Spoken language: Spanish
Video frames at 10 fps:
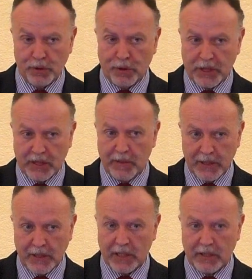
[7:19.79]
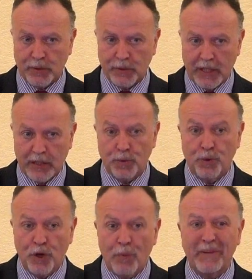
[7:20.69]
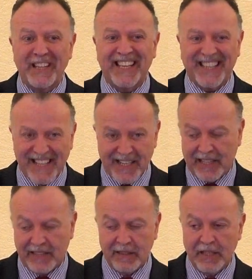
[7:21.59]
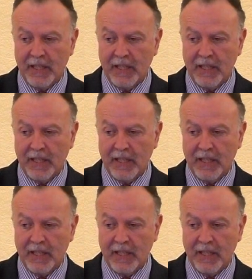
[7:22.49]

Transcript: lo describe así la escritura. Un hombre de guerra.